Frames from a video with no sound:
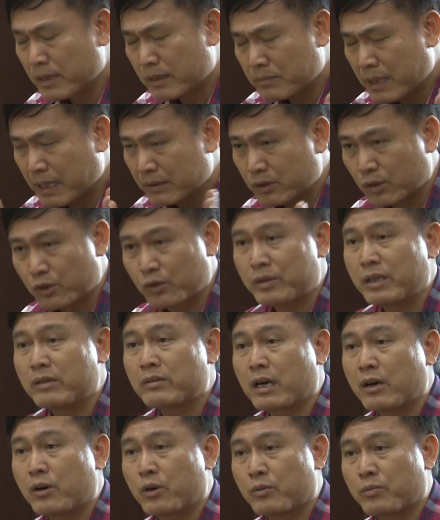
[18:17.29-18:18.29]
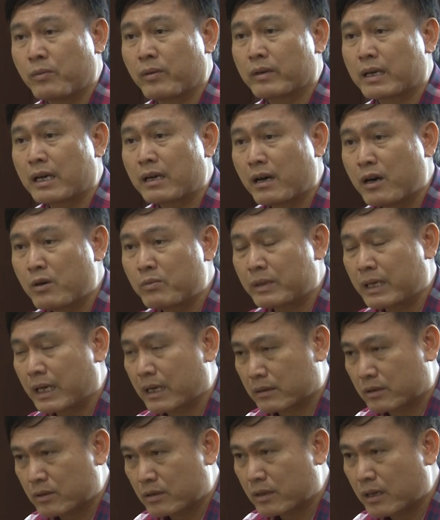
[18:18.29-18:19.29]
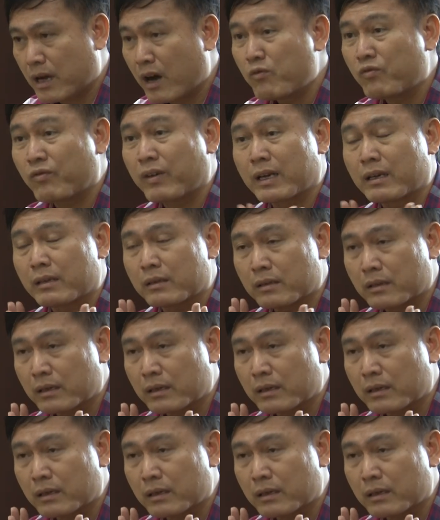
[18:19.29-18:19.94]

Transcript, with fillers: bao, giờ tôi yêu cầu các ông là ông phải